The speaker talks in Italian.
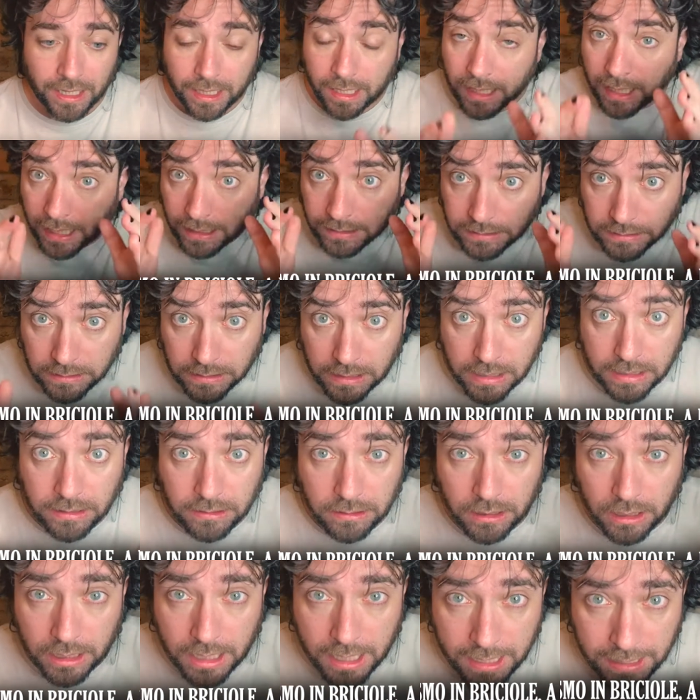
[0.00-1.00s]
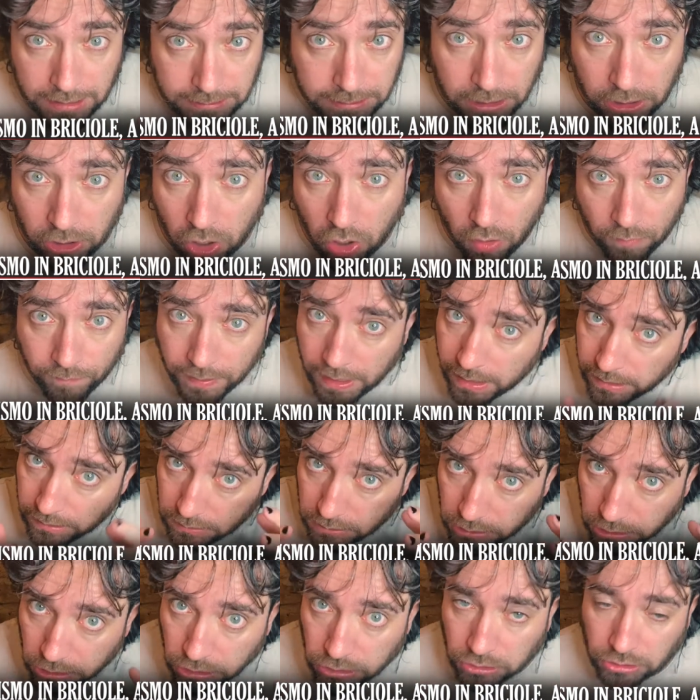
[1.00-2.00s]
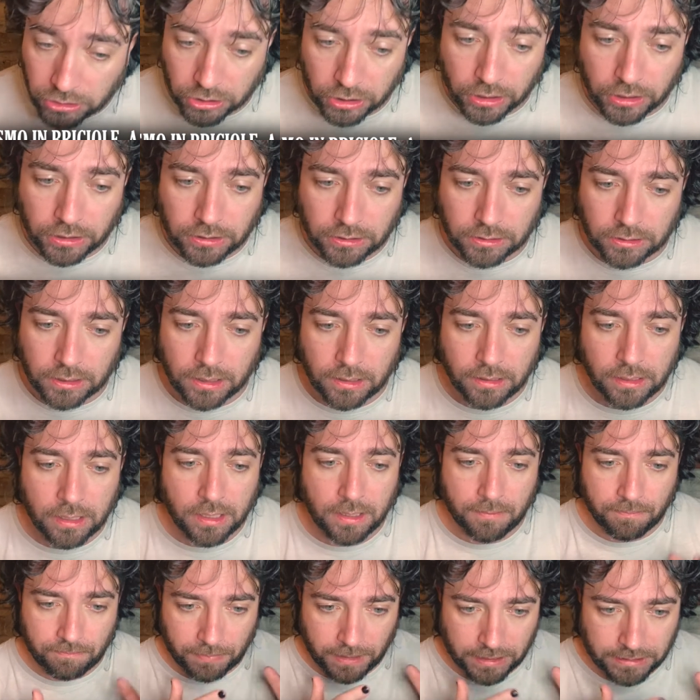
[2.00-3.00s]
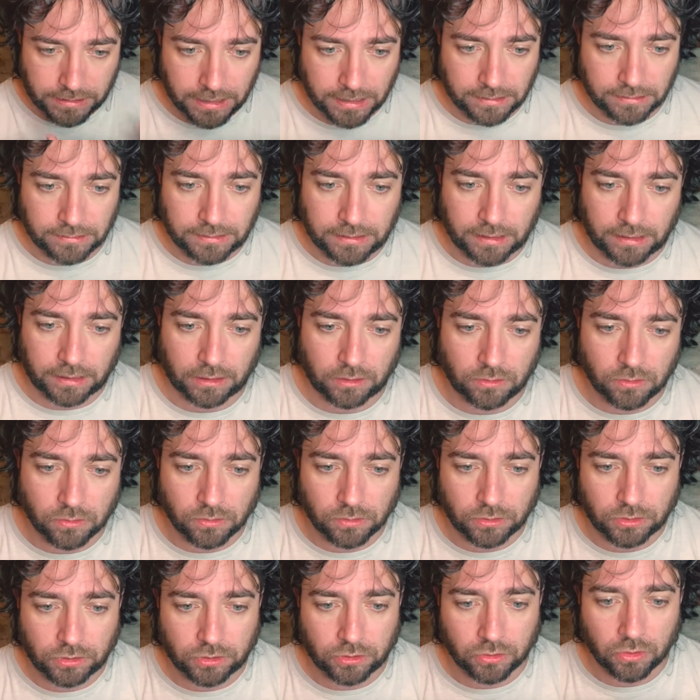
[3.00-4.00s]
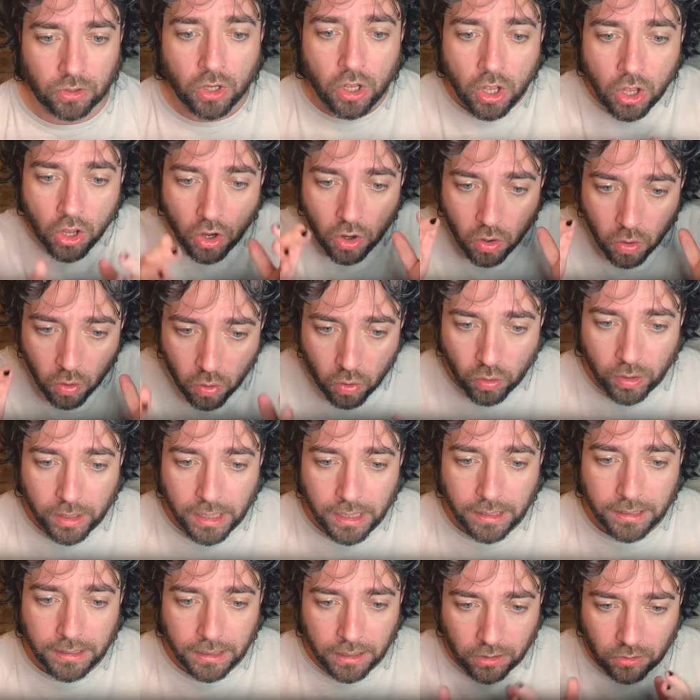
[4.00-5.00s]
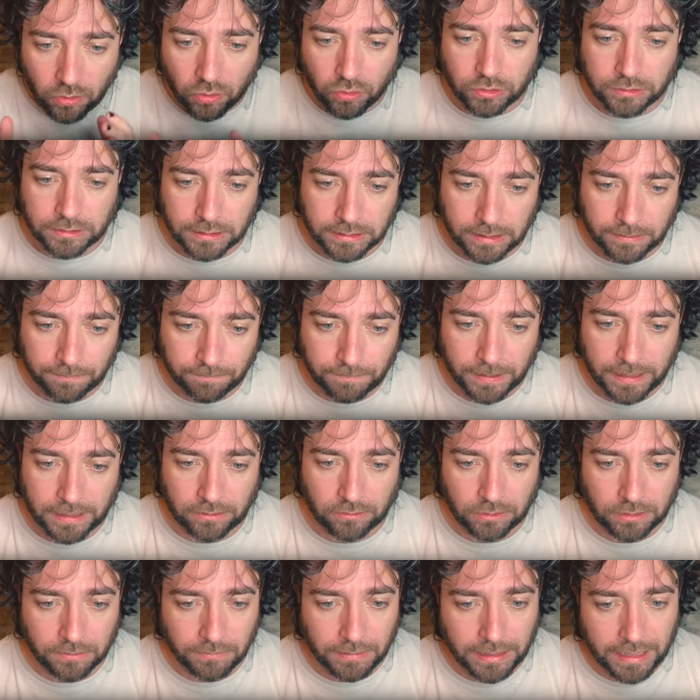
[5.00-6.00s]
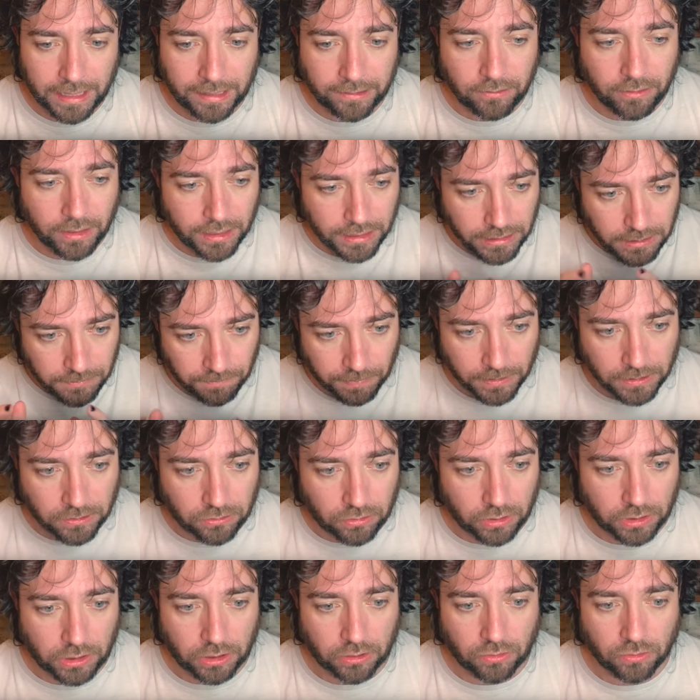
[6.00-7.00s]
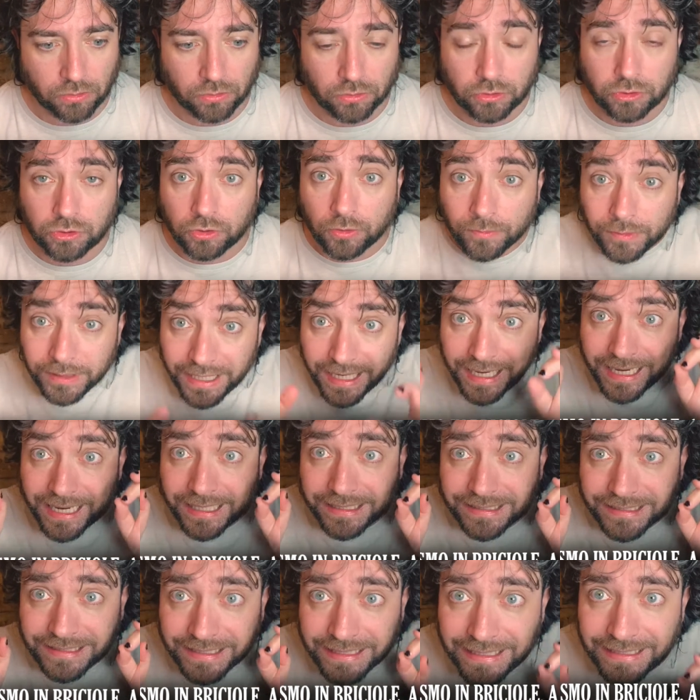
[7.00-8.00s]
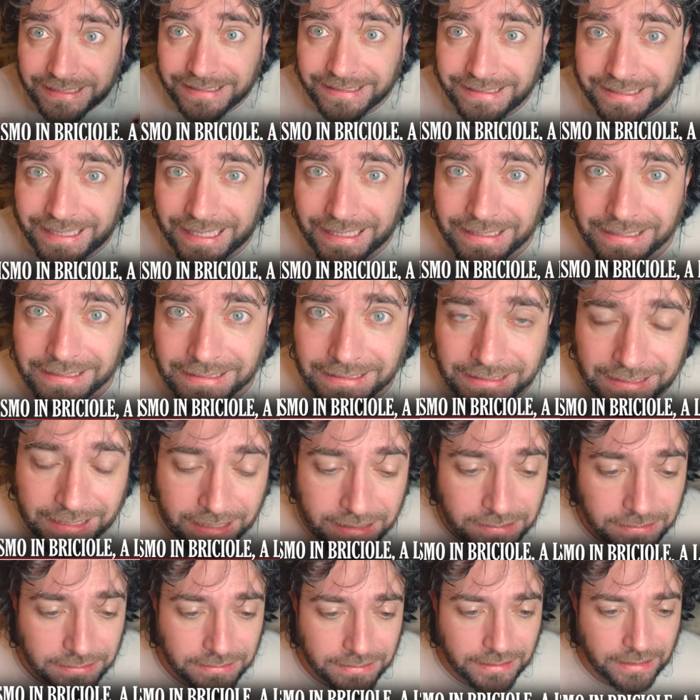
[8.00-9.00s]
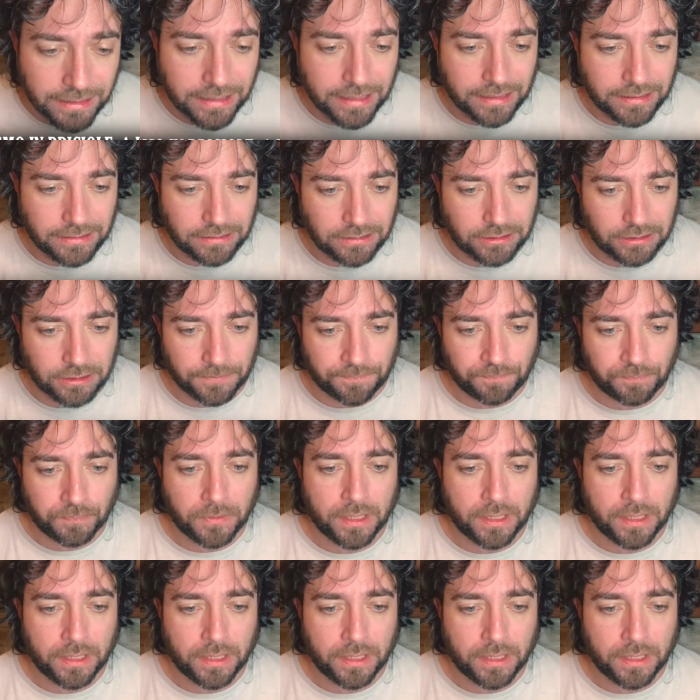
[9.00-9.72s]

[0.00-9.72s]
La sindaca Casanova insiste, presenta il ricorso. Ora la Corte d'Appello di Milano ha respinto il ricorso. Nella sentenza si legge